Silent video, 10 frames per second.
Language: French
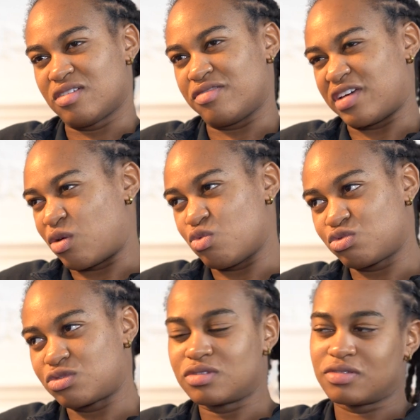vers
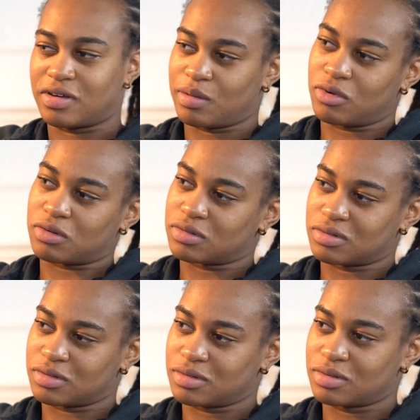août vraiment
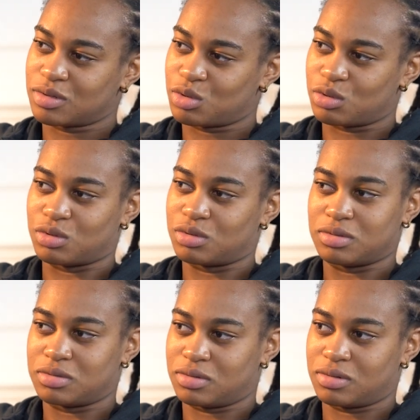mhm.
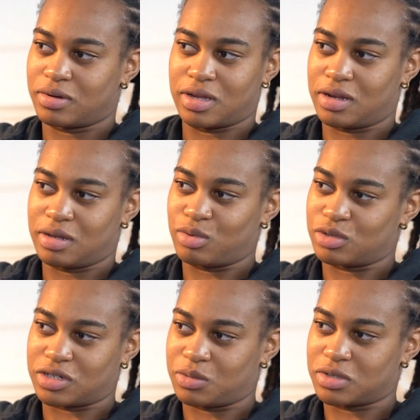que ouais, les
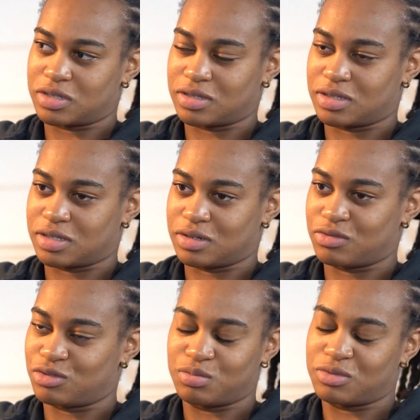prochains mois, c'était
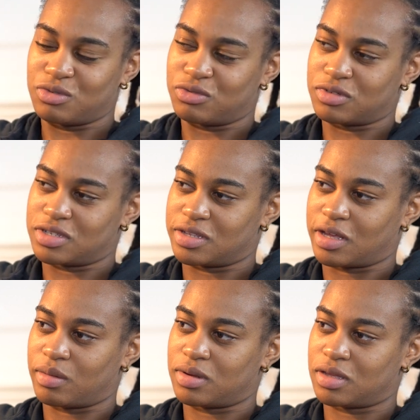le foot, c'est
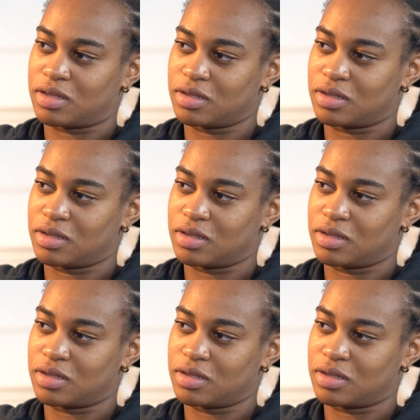terminé.